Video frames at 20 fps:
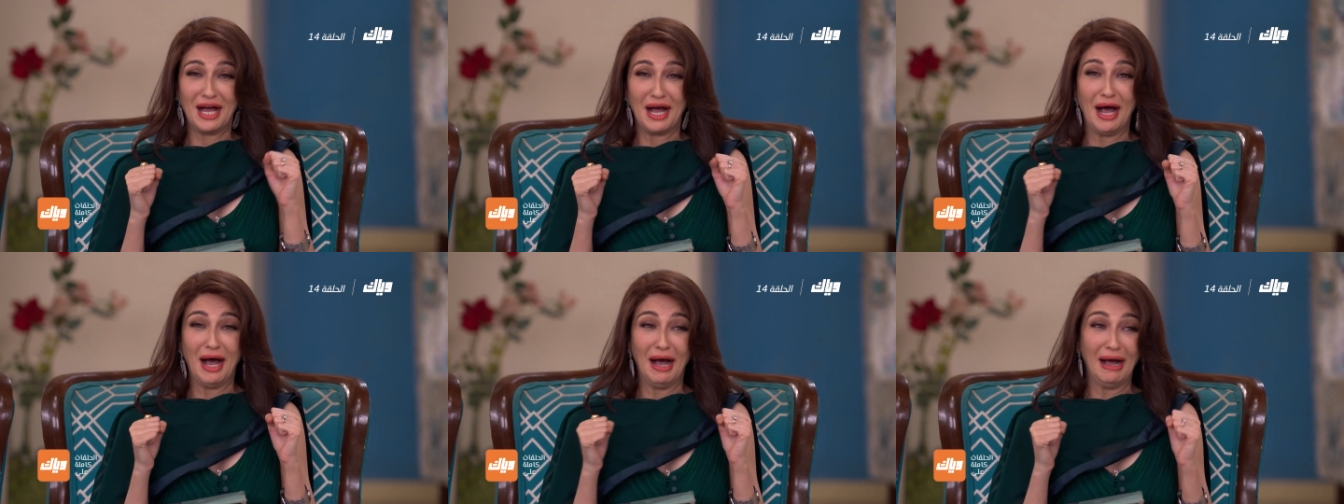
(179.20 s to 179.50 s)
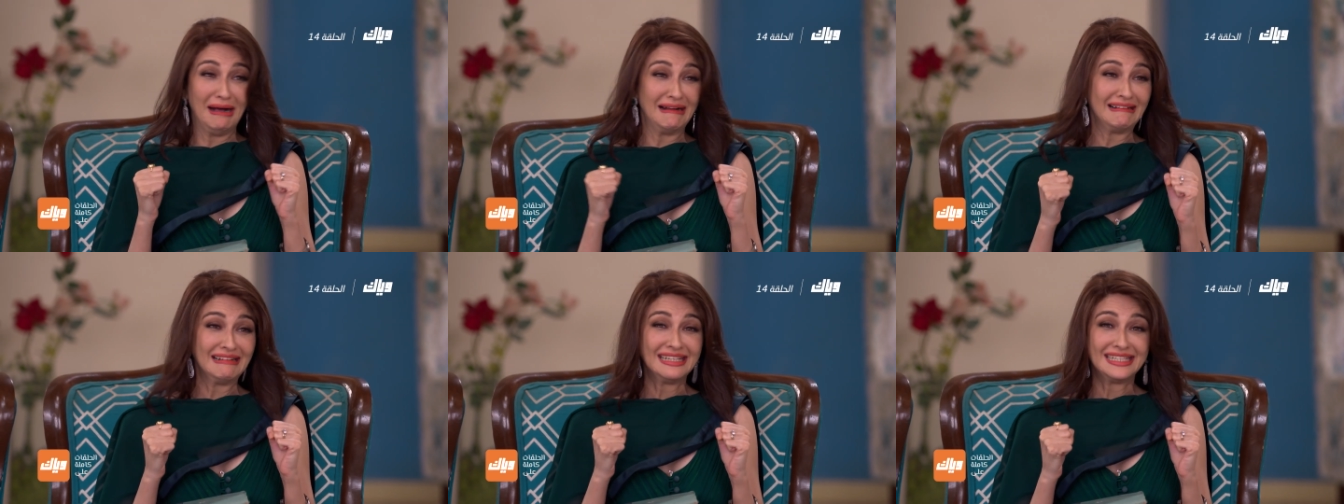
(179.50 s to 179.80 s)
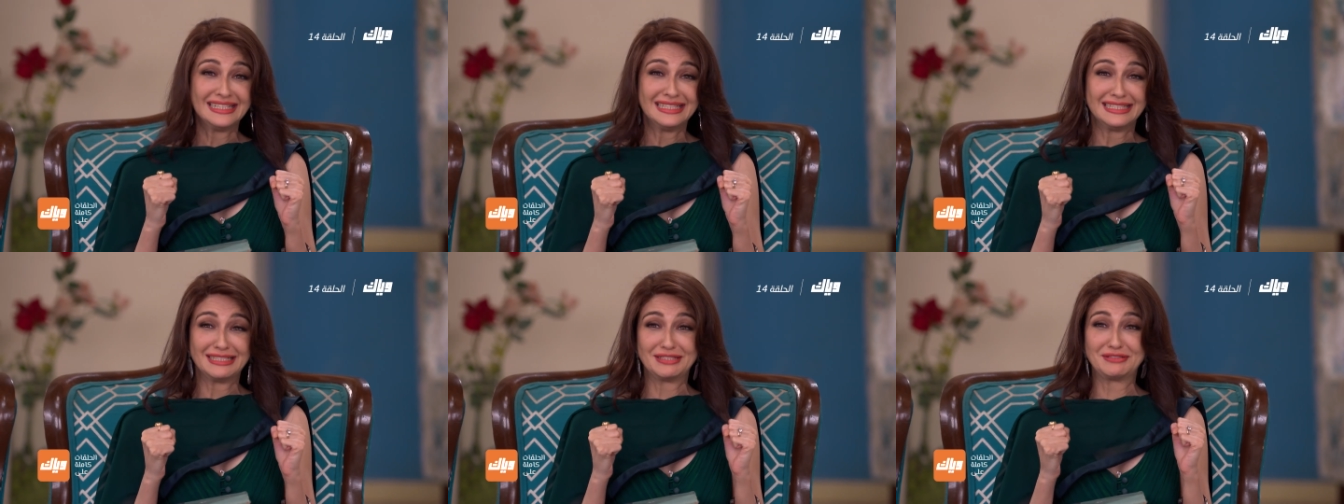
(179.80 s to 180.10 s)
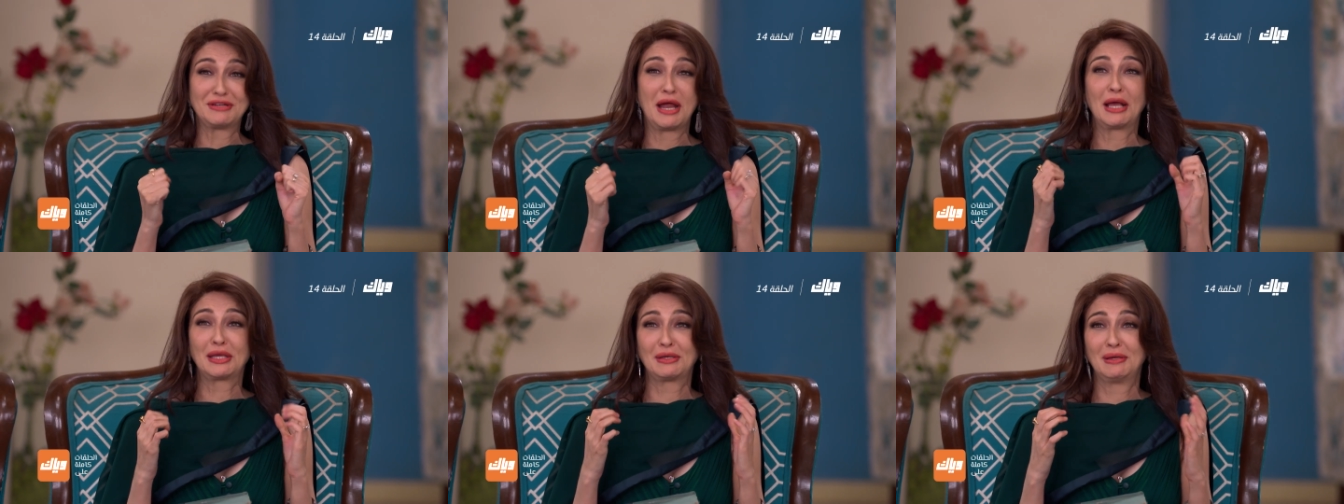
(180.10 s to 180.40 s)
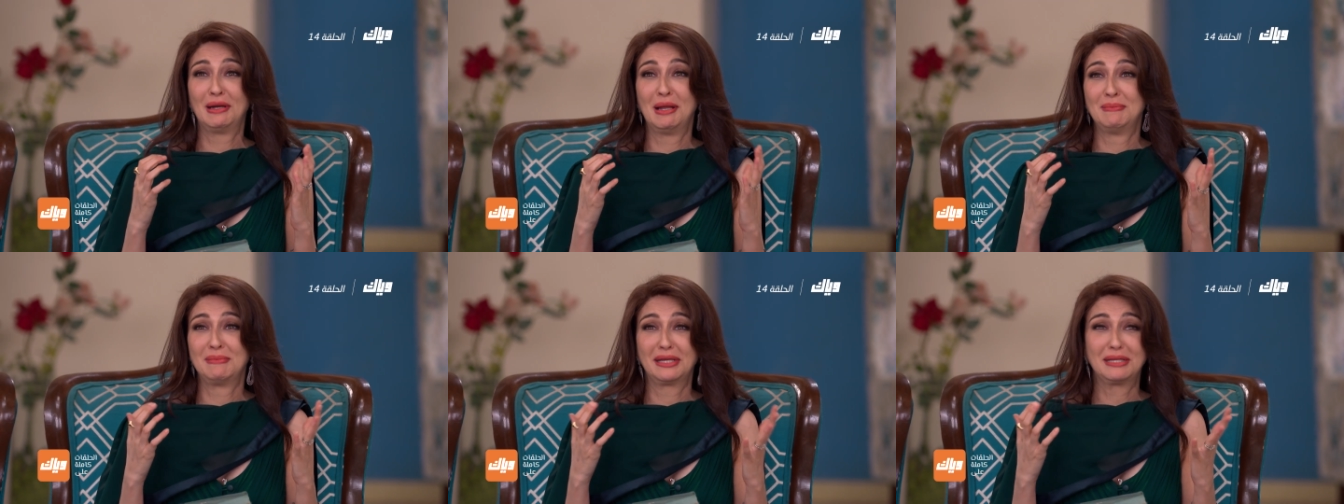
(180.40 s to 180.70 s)
واخيرا جارتي
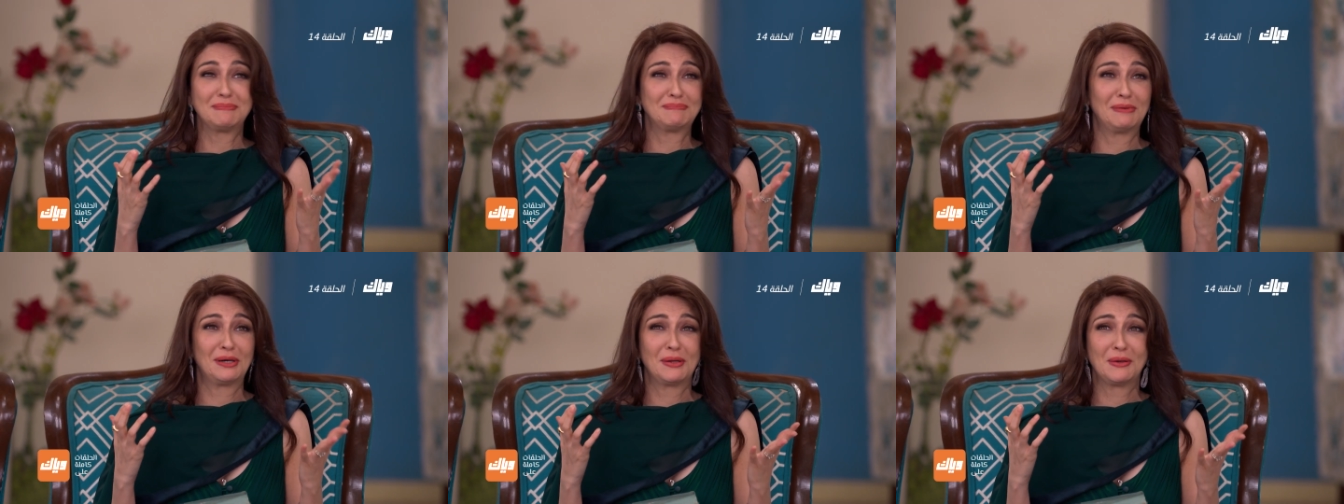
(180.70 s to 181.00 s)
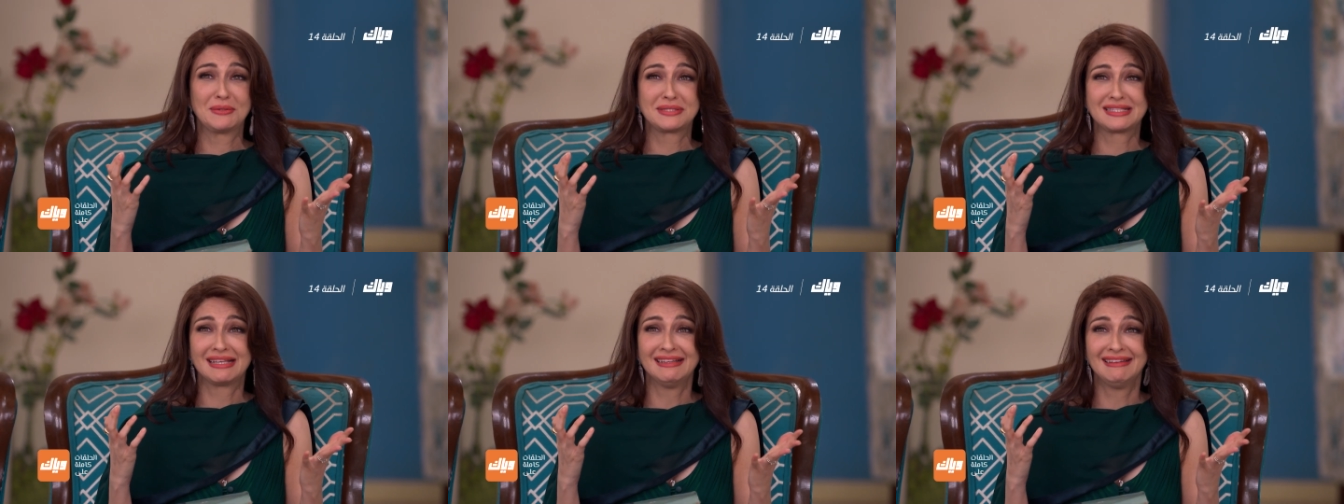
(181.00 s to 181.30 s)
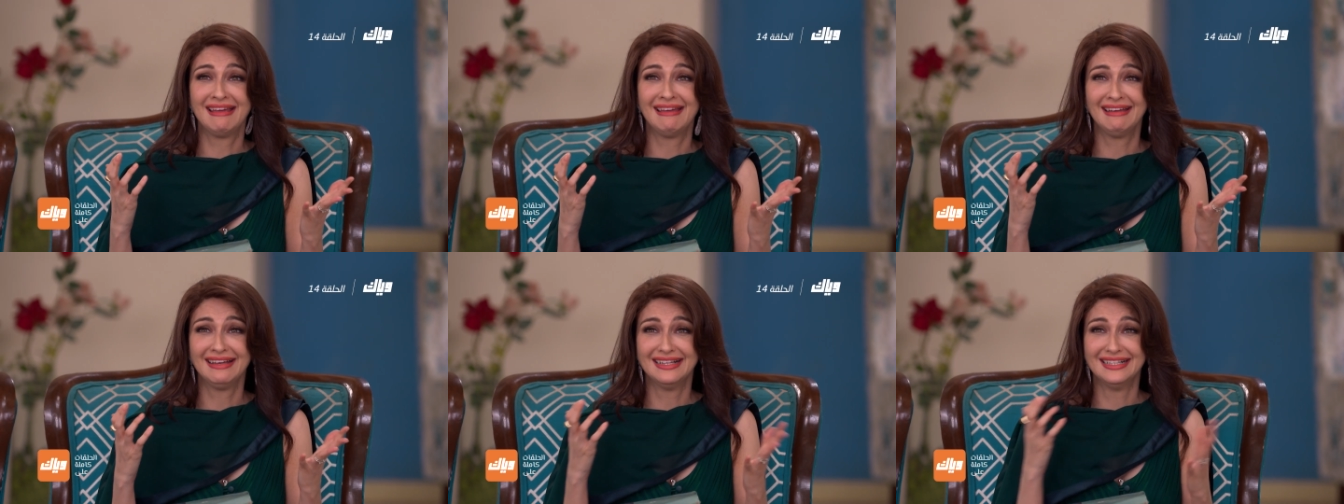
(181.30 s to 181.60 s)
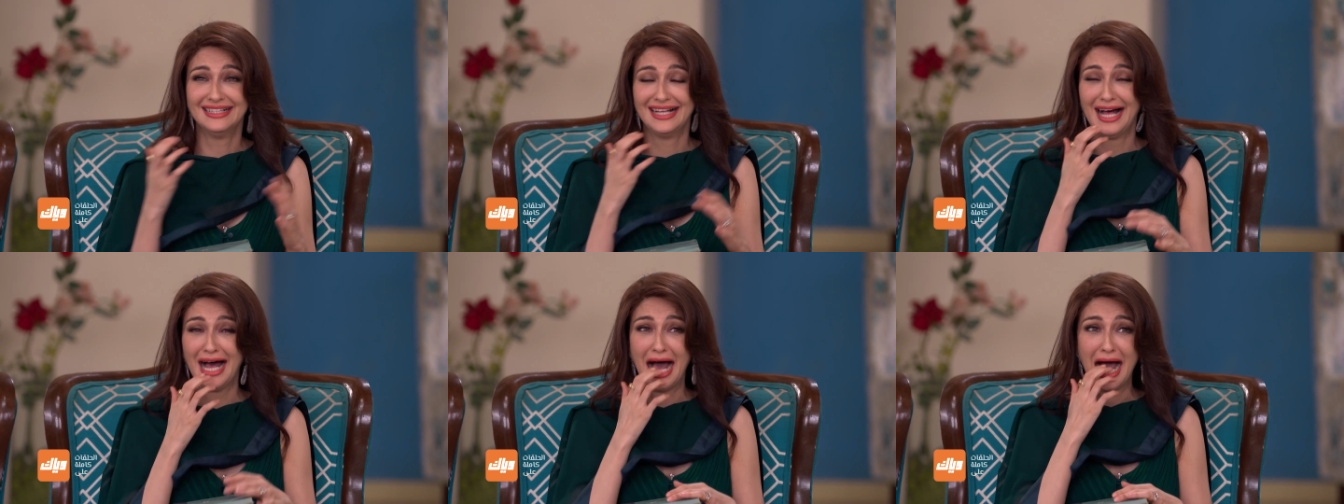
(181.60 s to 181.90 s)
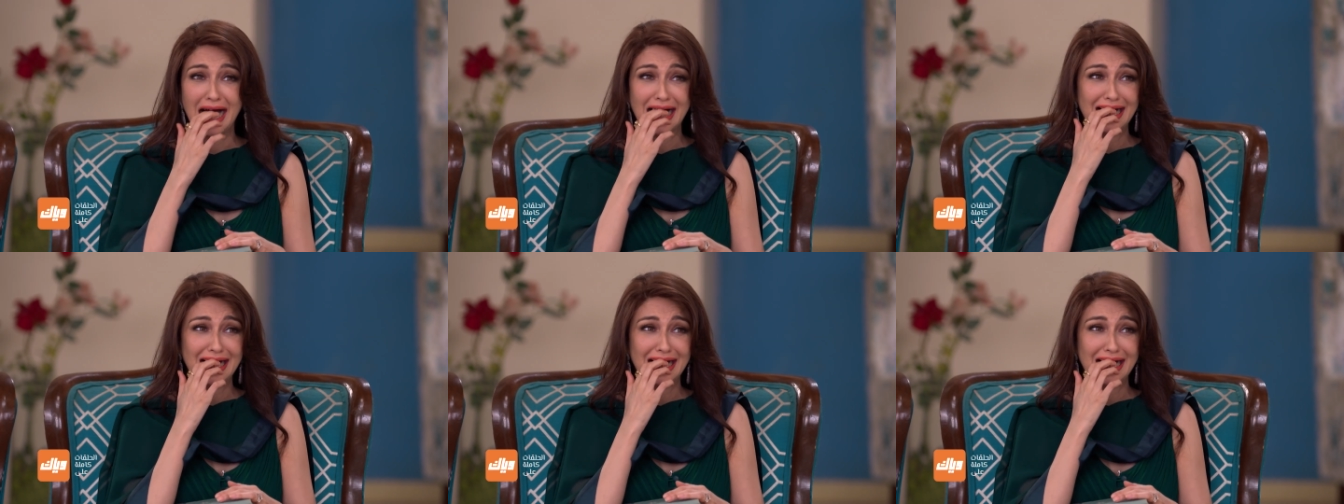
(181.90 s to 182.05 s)
طلعت شريره مش مصدقه